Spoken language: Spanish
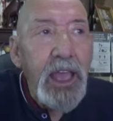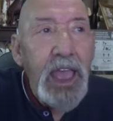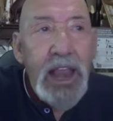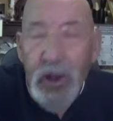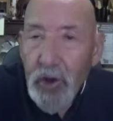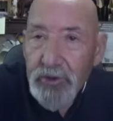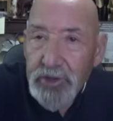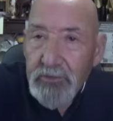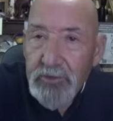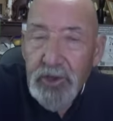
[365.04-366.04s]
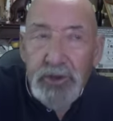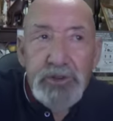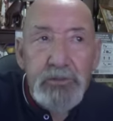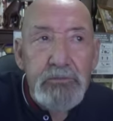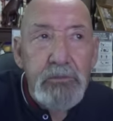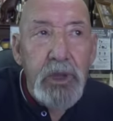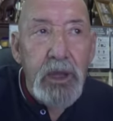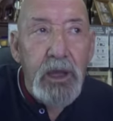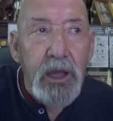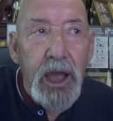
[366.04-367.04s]
el contencioso,
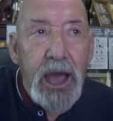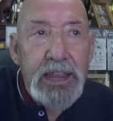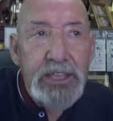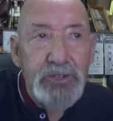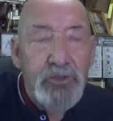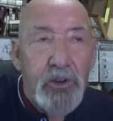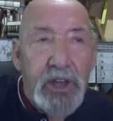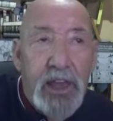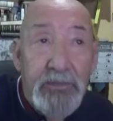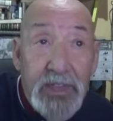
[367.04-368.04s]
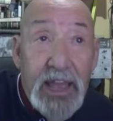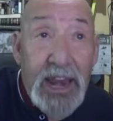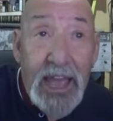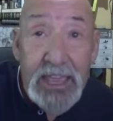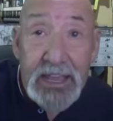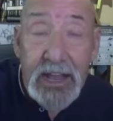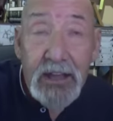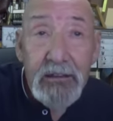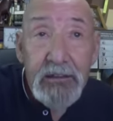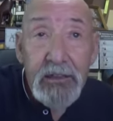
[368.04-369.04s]
aristocracia
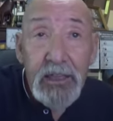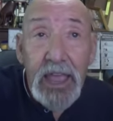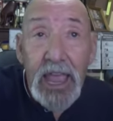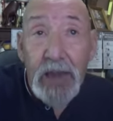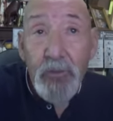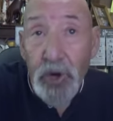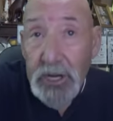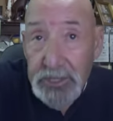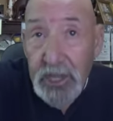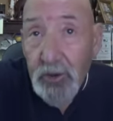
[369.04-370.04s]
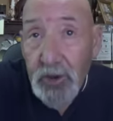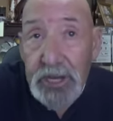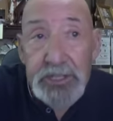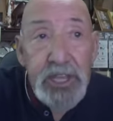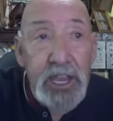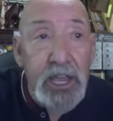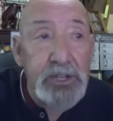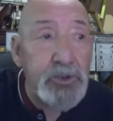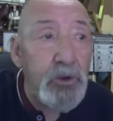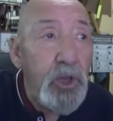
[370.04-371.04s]
laica, el monasterio, en este
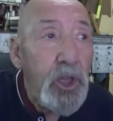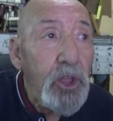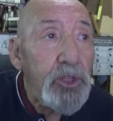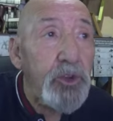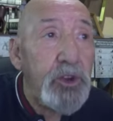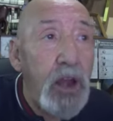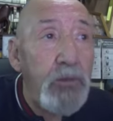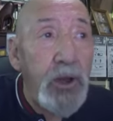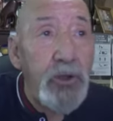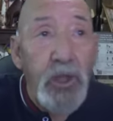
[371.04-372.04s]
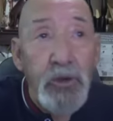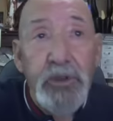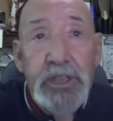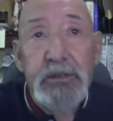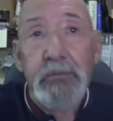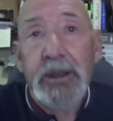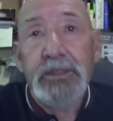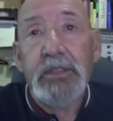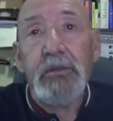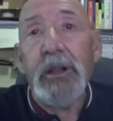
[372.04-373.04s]
caso don Álvaro de Luna y San
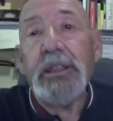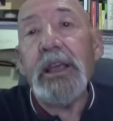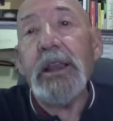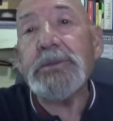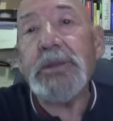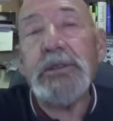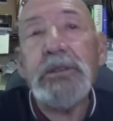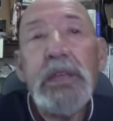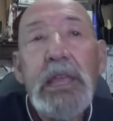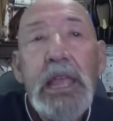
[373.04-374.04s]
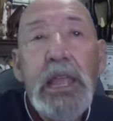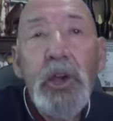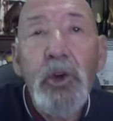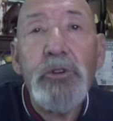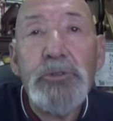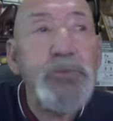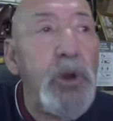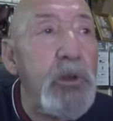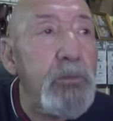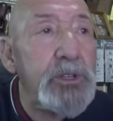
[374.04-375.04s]
Martín de Valdeiglesias, con los
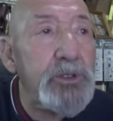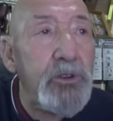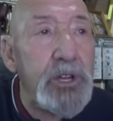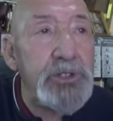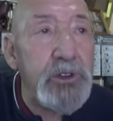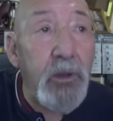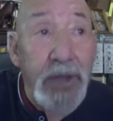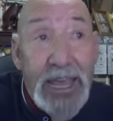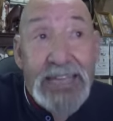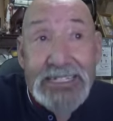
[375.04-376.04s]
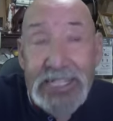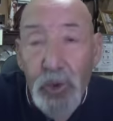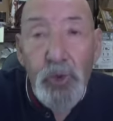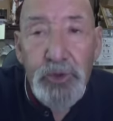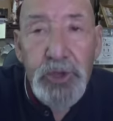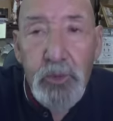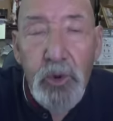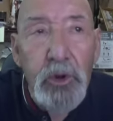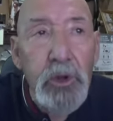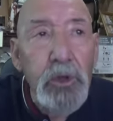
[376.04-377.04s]
problemas que ocasionaban a este último